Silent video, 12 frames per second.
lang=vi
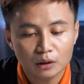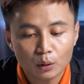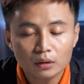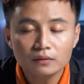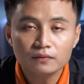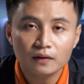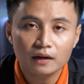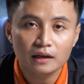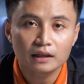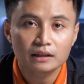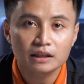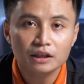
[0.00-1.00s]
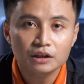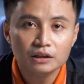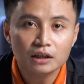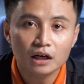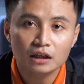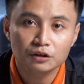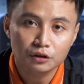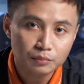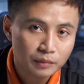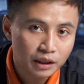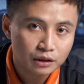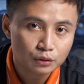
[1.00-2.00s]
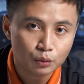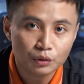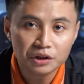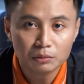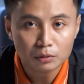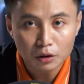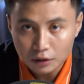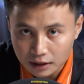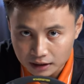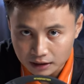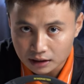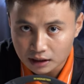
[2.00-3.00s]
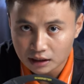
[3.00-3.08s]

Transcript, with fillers: nói về cái thời lượng pin của cái dòng lo này